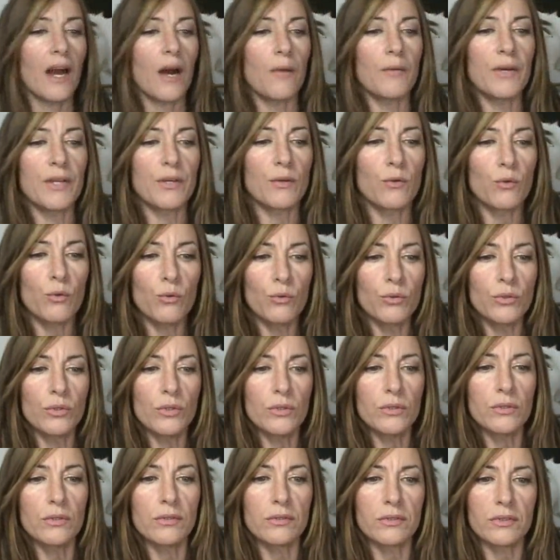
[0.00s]
A ver,
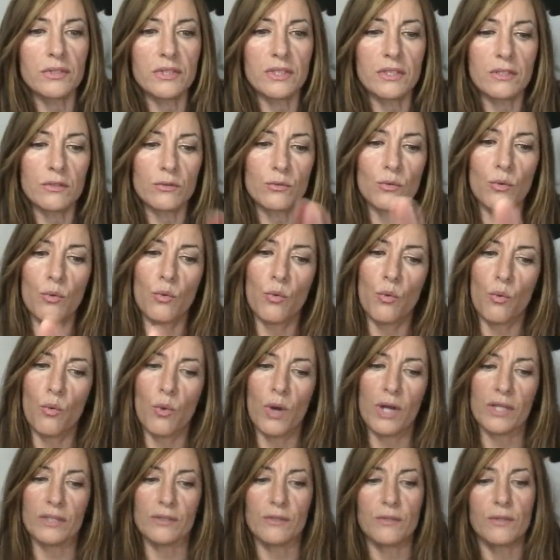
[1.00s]
uno, dos, tres
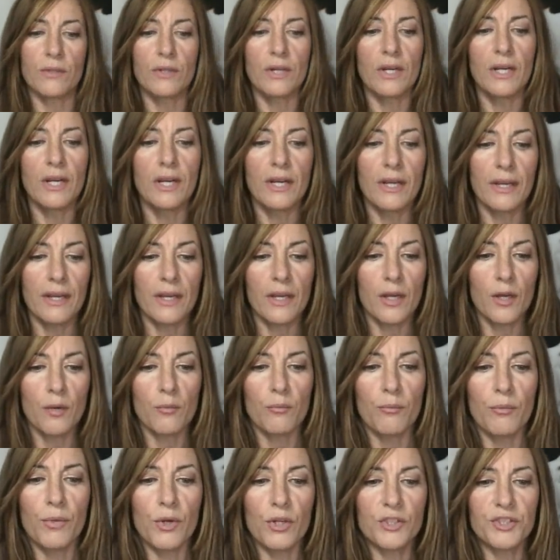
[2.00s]
cuatro,
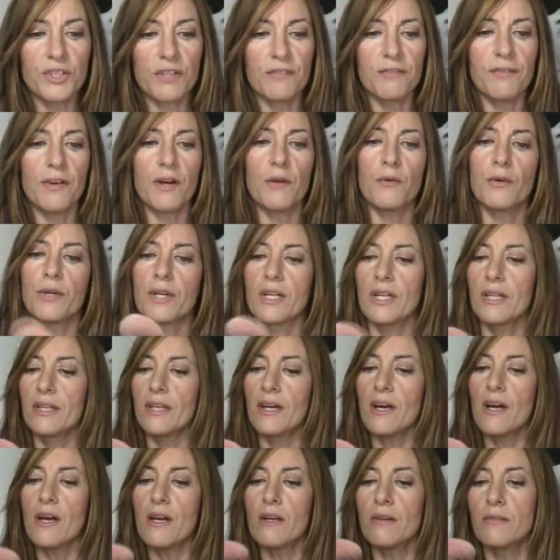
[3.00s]
Brocha
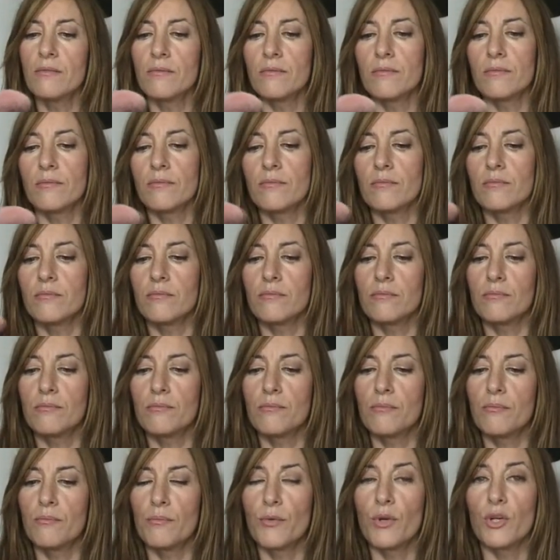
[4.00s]
favorita.
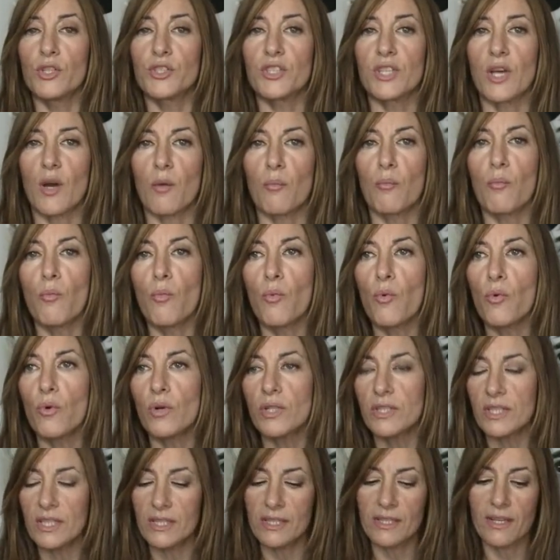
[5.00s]
Brocha
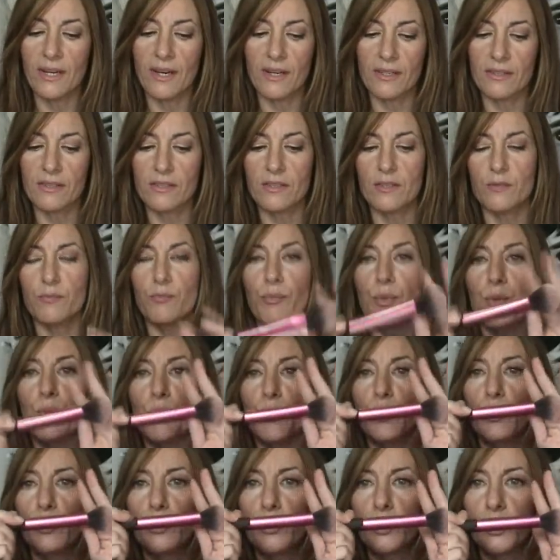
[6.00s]
Multitax
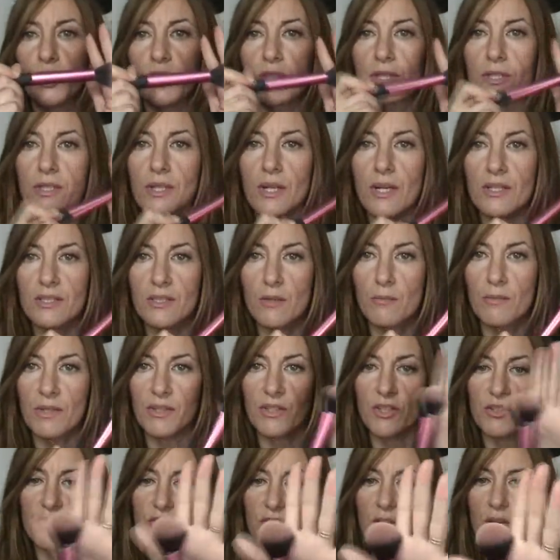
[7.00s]
Brush de la
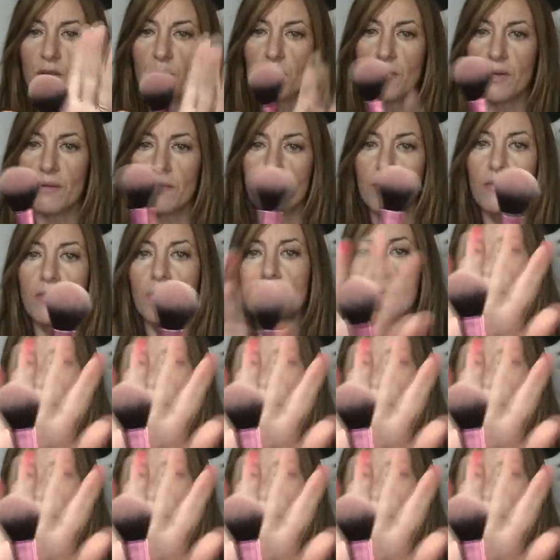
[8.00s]
Samantha chayma